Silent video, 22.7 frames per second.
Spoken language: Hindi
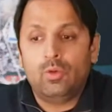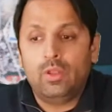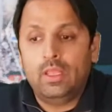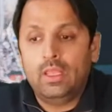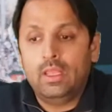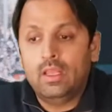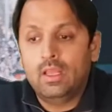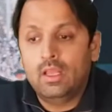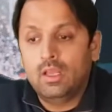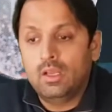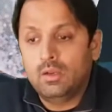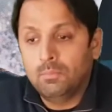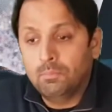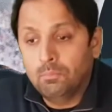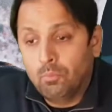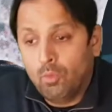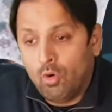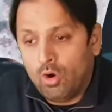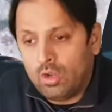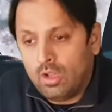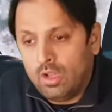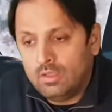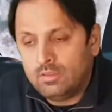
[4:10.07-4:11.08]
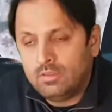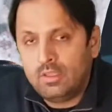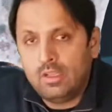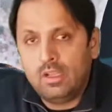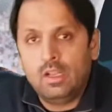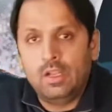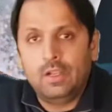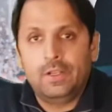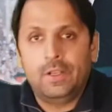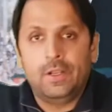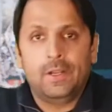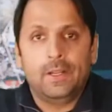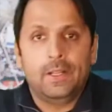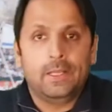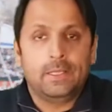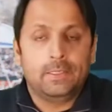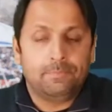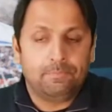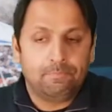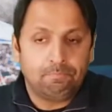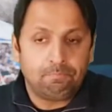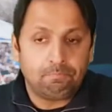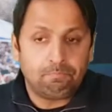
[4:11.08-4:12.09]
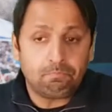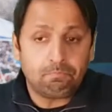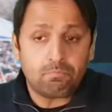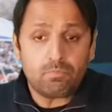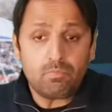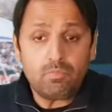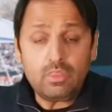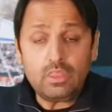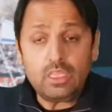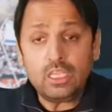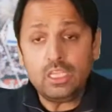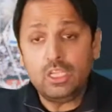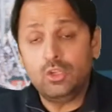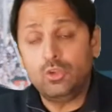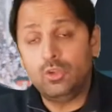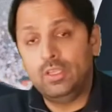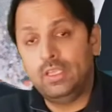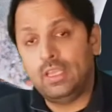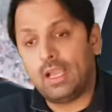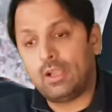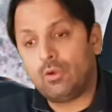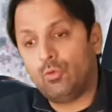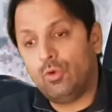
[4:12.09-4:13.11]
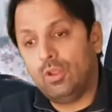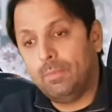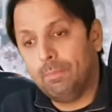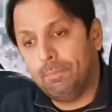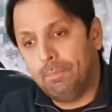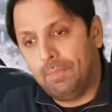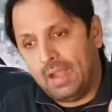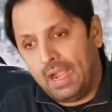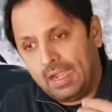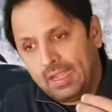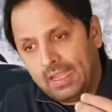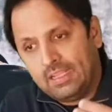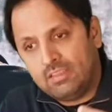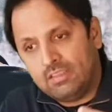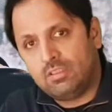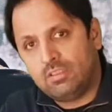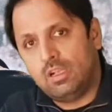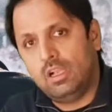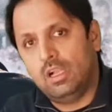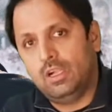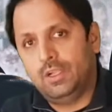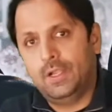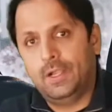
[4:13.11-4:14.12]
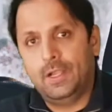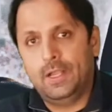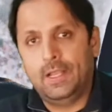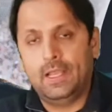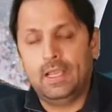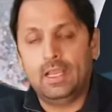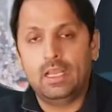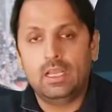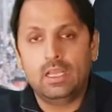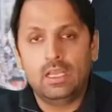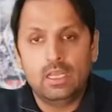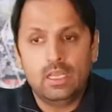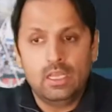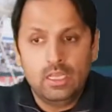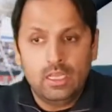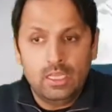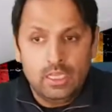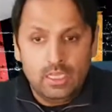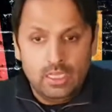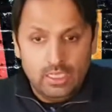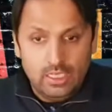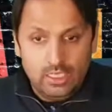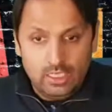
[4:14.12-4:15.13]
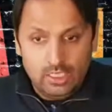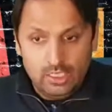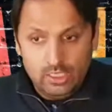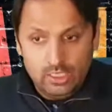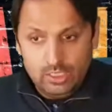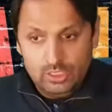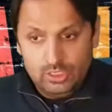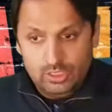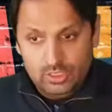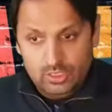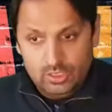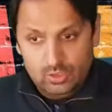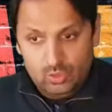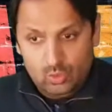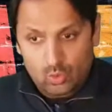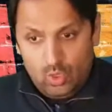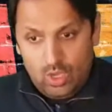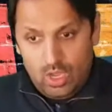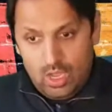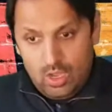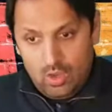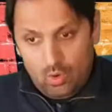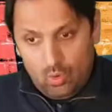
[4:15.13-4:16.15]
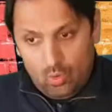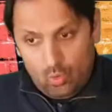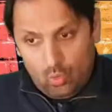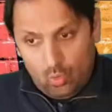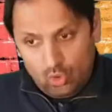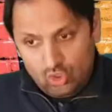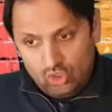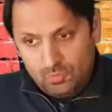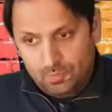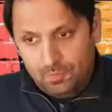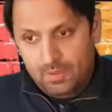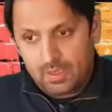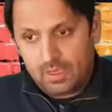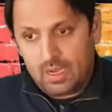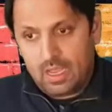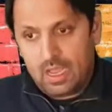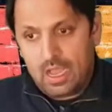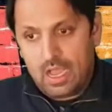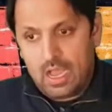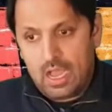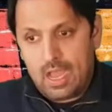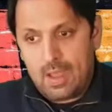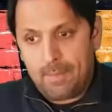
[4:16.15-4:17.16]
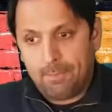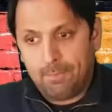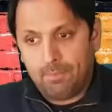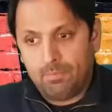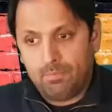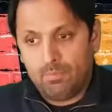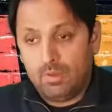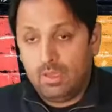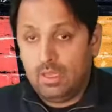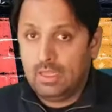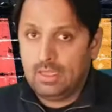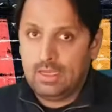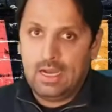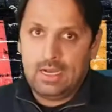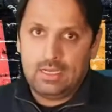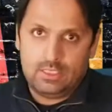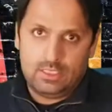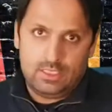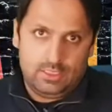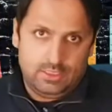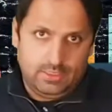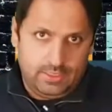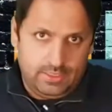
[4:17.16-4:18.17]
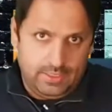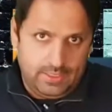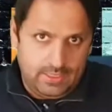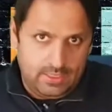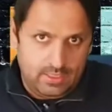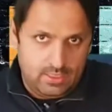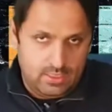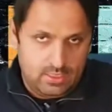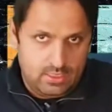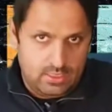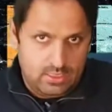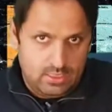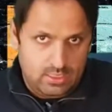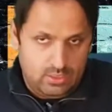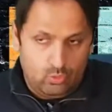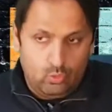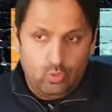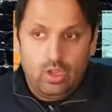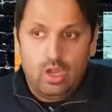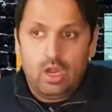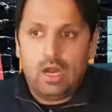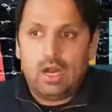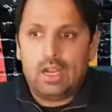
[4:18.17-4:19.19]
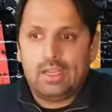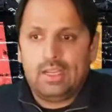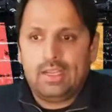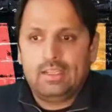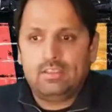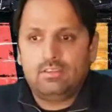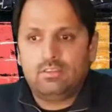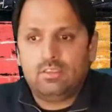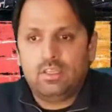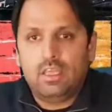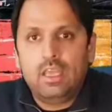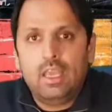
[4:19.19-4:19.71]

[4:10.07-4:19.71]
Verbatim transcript: कोई मॉडल से रिलेटेड है या कोई ब्रांडिंग से रिलेटेड है तो उस पर आप लगा सकते हैं कोई आर्टिस्ट